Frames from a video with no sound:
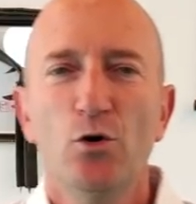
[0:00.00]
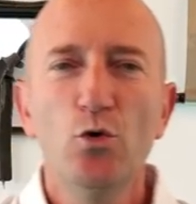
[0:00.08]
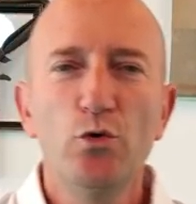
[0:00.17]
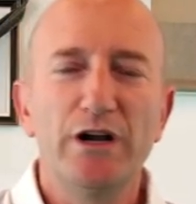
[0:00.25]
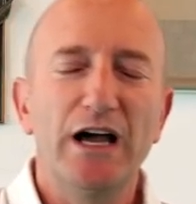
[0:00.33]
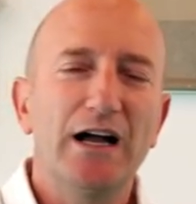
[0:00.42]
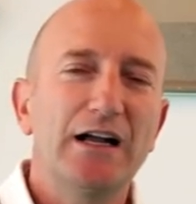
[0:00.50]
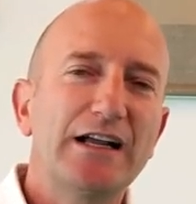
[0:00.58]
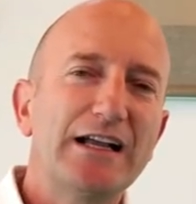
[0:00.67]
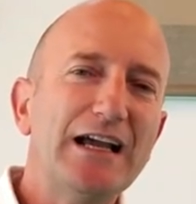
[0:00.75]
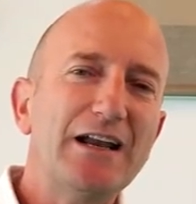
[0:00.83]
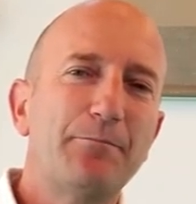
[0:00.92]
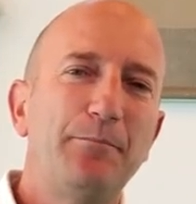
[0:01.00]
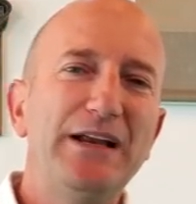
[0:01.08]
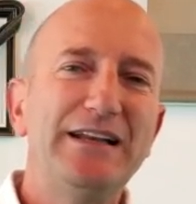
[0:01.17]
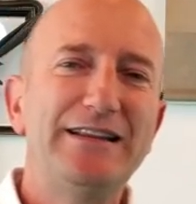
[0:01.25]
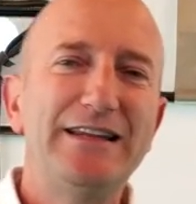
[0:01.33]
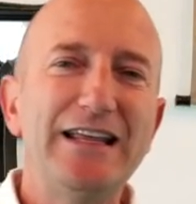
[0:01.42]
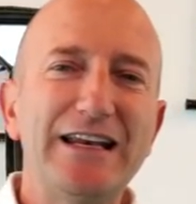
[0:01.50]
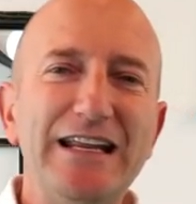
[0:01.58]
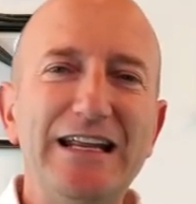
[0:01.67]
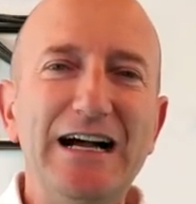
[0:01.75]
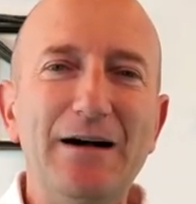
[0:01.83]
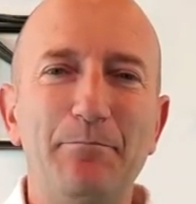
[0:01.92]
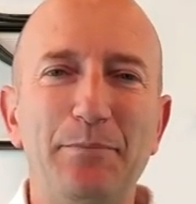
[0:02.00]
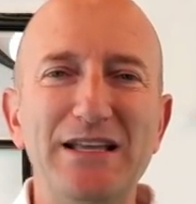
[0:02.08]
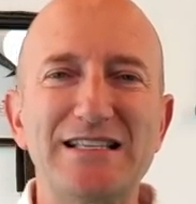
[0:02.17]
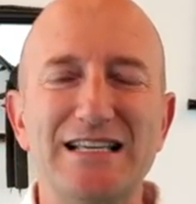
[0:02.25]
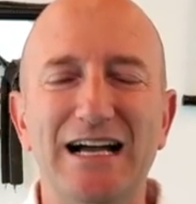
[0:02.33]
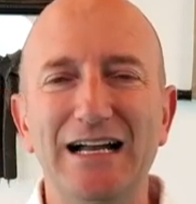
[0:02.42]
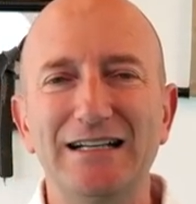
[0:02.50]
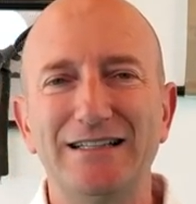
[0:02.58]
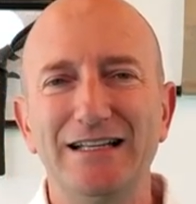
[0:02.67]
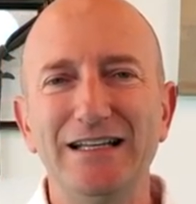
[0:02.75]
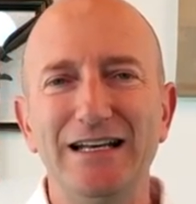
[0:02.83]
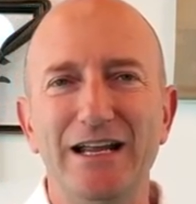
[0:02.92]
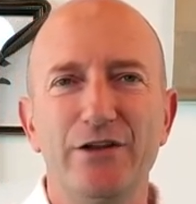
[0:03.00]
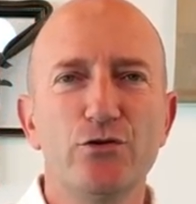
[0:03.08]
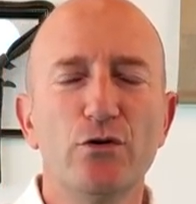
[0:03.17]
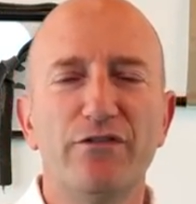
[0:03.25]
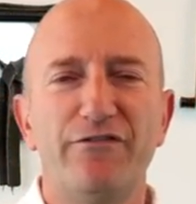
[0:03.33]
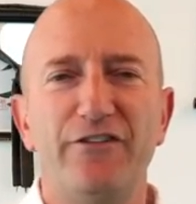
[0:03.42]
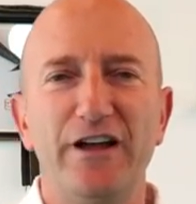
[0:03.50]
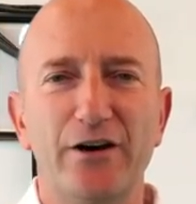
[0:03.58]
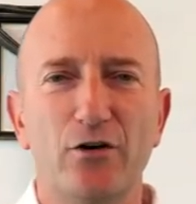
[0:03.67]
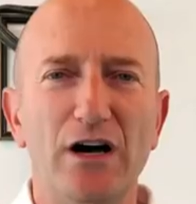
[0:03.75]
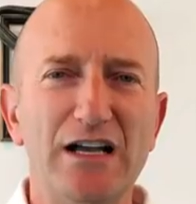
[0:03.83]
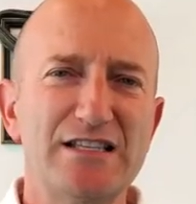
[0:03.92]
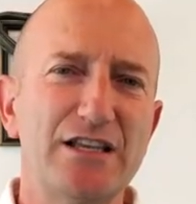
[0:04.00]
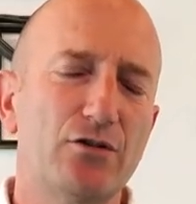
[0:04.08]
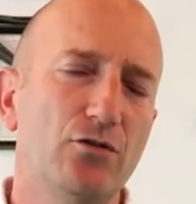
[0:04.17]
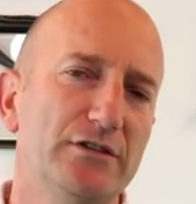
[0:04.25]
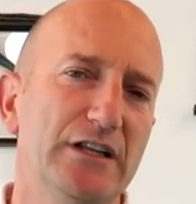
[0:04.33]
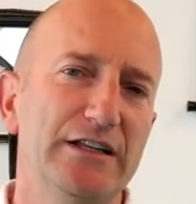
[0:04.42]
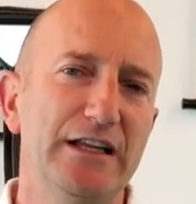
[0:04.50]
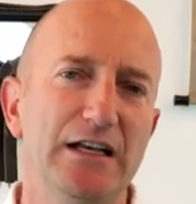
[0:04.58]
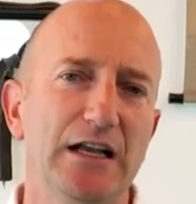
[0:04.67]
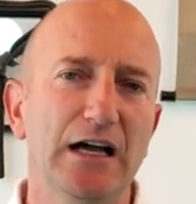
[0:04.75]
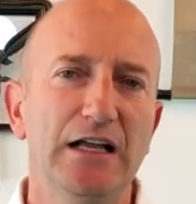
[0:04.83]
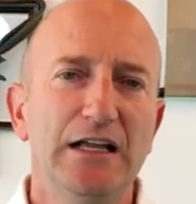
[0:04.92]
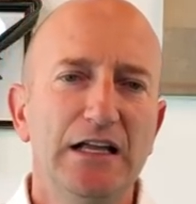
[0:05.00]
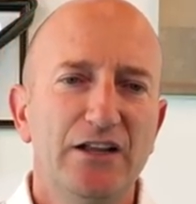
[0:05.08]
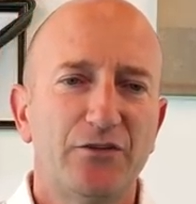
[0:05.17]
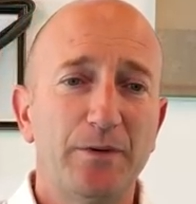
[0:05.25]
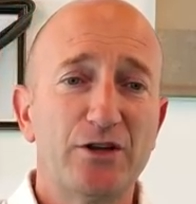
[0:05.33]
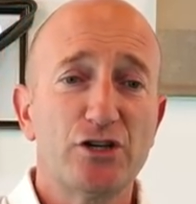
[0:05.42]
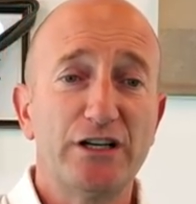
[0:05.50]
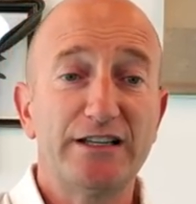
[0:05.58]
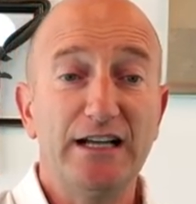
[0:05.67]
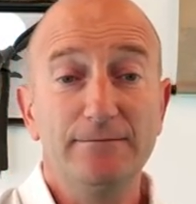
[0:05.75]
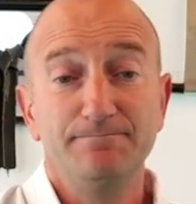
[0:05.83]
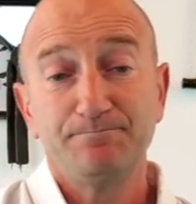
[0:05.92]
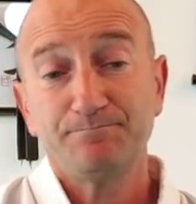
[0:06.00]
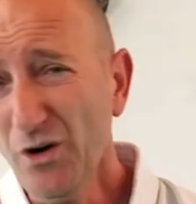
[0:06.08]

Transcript: una carpenteria pesante di legno o ferro a seconda della specialità.